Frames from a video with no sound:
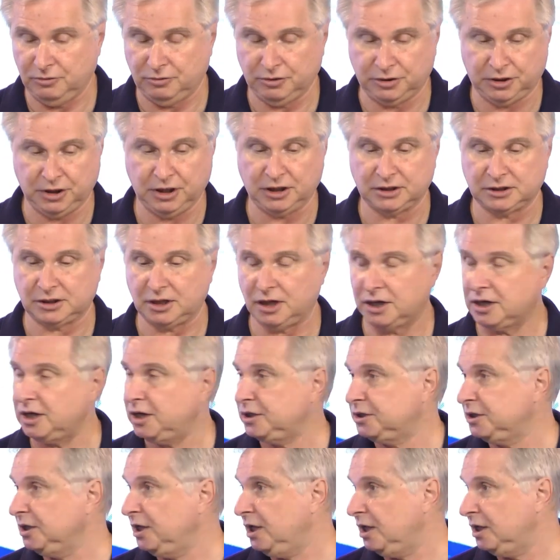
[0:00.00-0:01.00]
вот несколько
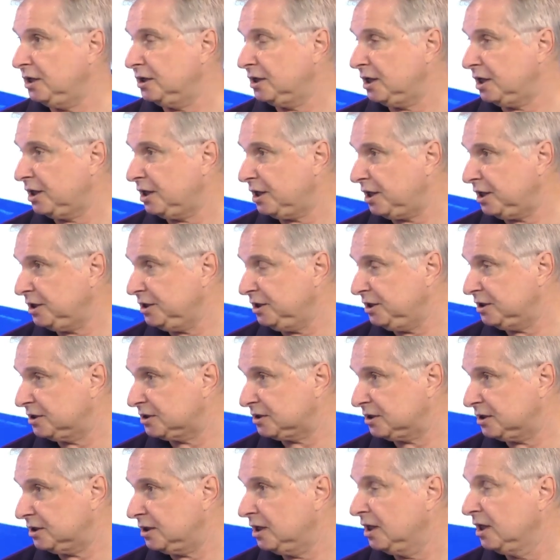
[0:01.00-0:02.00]
дней на
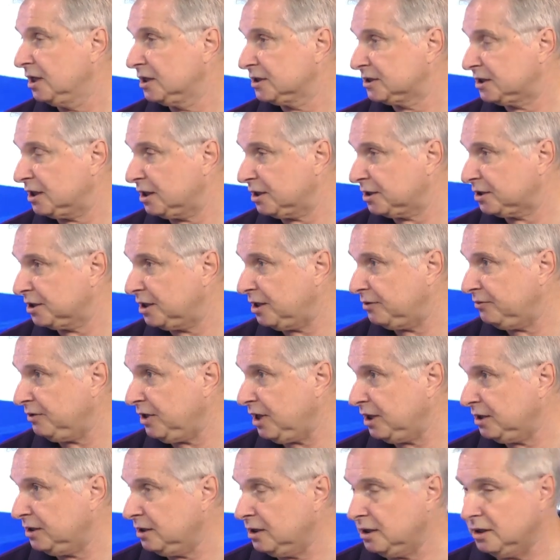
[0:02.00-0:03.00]
границе
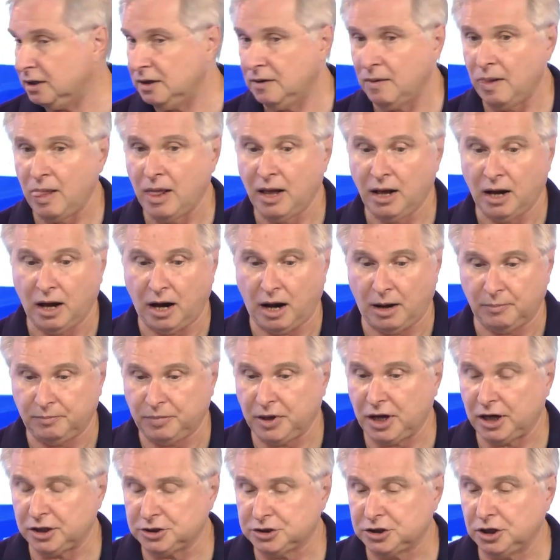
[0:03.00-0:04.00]
столкновения,
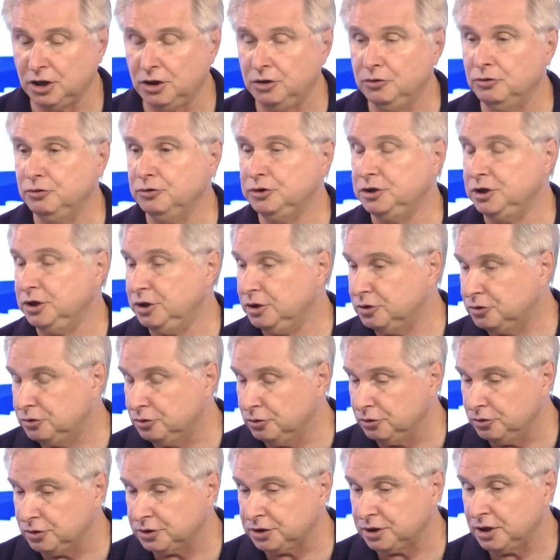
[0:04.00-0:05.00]
опять же люди
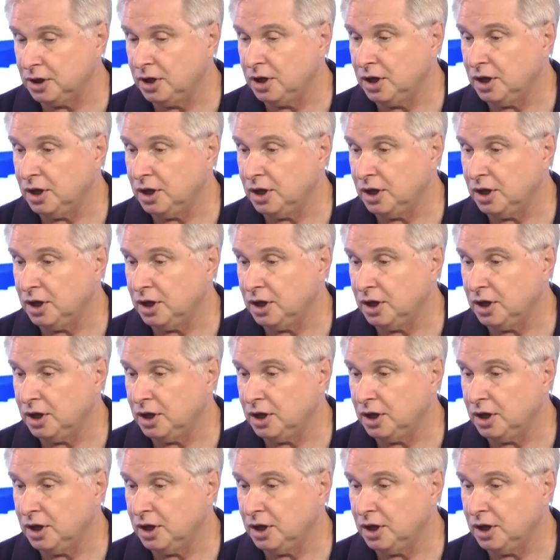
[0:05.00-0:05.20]
идут,